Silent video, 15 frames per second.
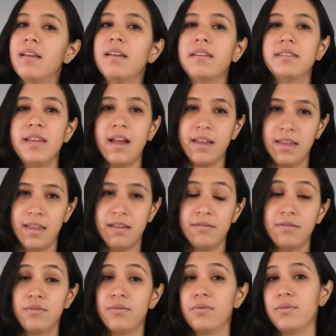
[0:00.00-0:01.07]
ya que,
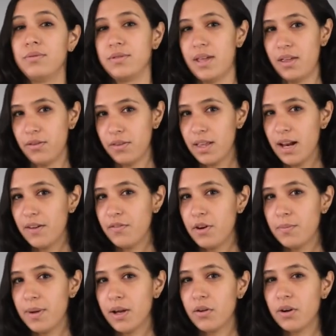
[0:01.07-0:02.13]
usado de la
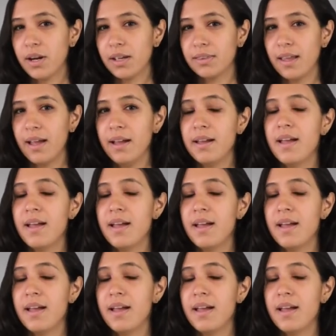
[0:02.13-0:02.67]
forma correcta,